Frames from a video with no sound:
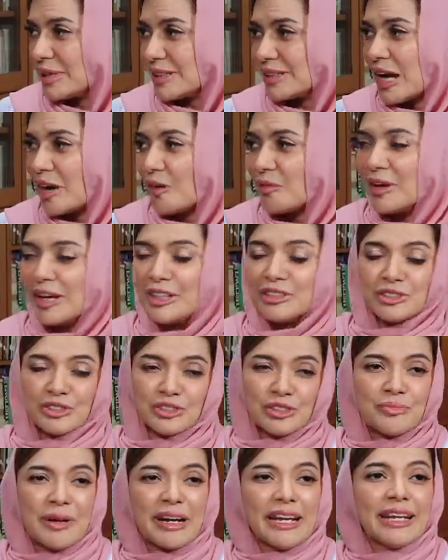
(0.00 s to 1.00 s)
bertakwa ya
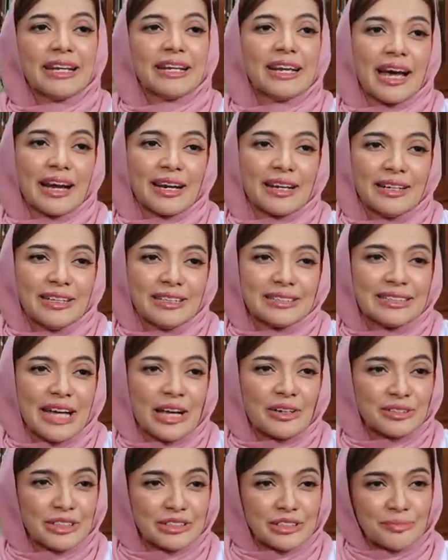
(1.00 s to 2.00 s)
justru menghindar.
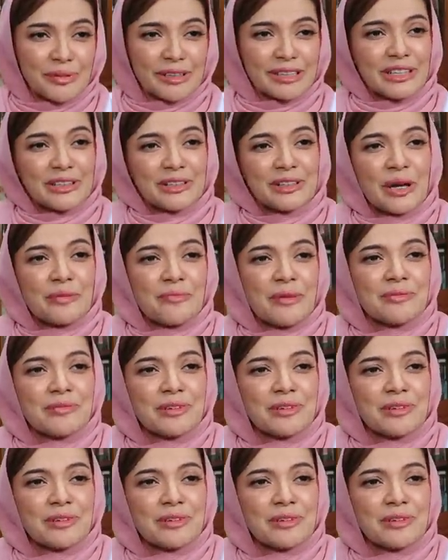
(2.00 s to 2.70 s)
Seharusnya seperti itu ya Pak